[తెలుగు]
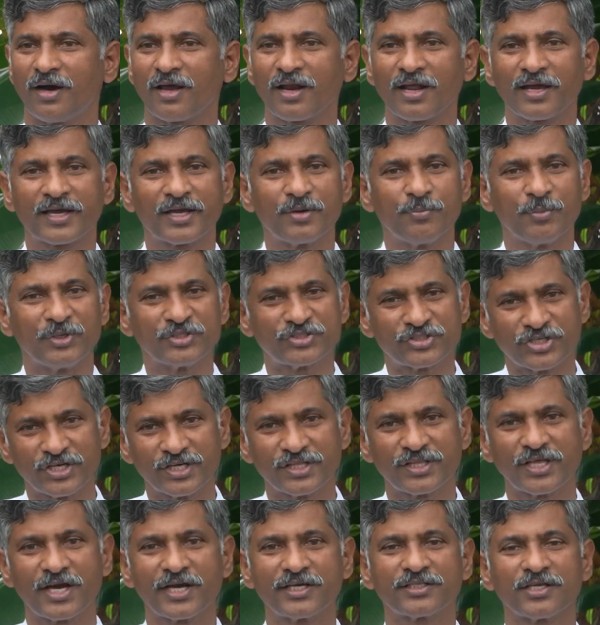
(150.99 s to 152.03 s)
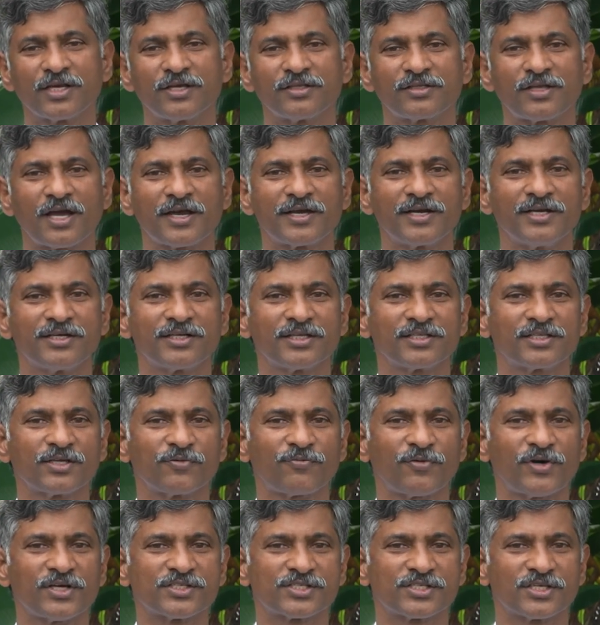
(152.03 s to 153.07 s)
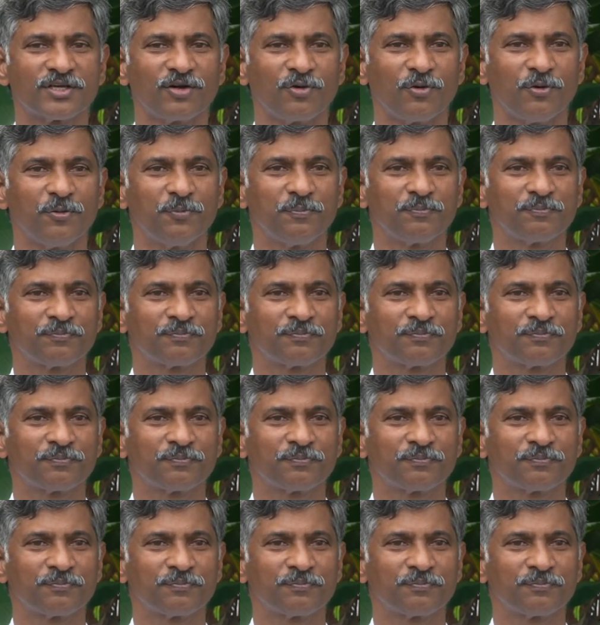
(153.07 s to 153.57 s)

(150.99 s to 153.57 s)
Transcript: అలాగే మంచినీళ్ళు తాగితే తాగినట్టయితే ఫాస్టింగ్లో